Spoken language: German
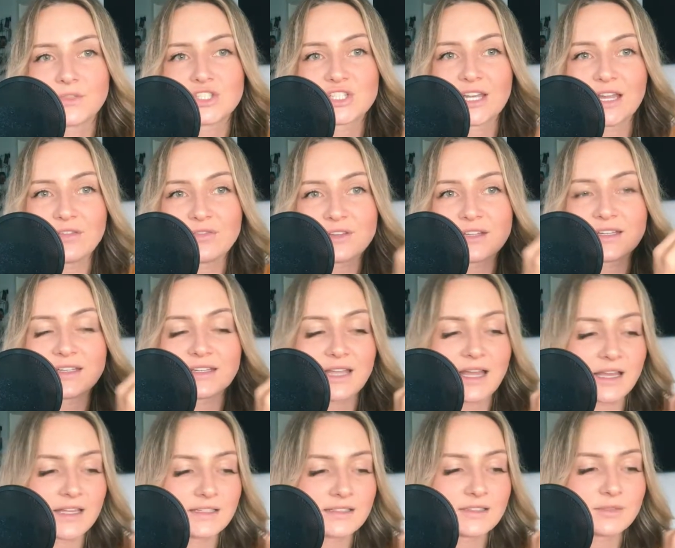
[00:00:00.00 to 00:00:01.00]

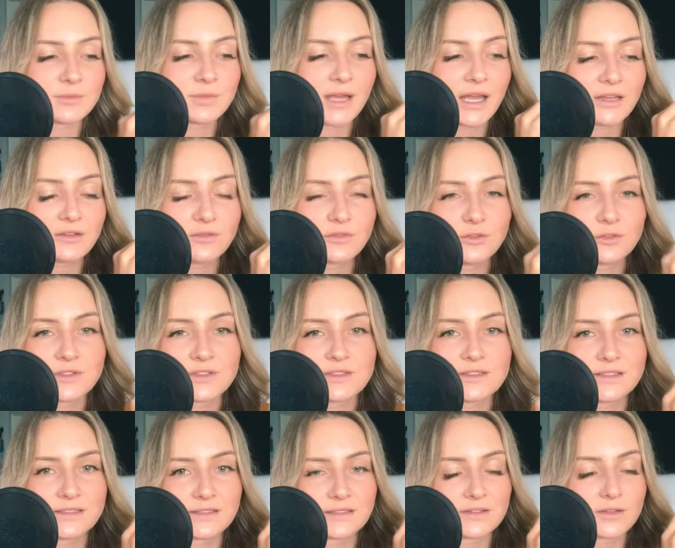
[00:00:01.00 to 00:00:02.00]
Schläfrigkeit beeinflusst,
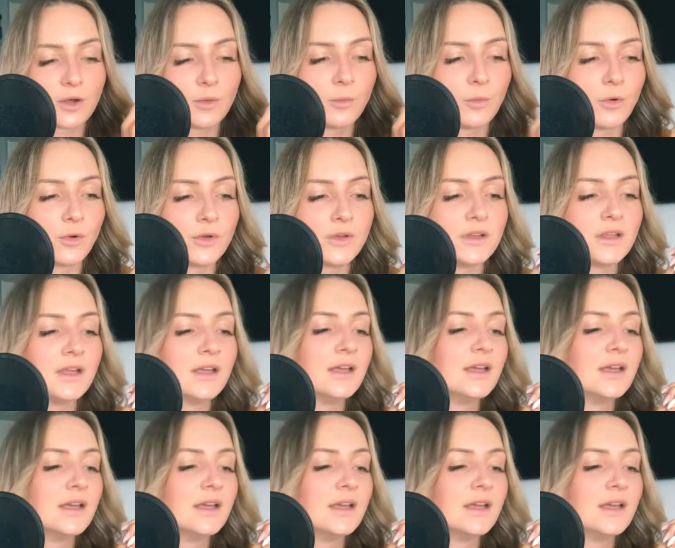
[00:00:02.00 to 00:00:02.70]
dieses Hormon,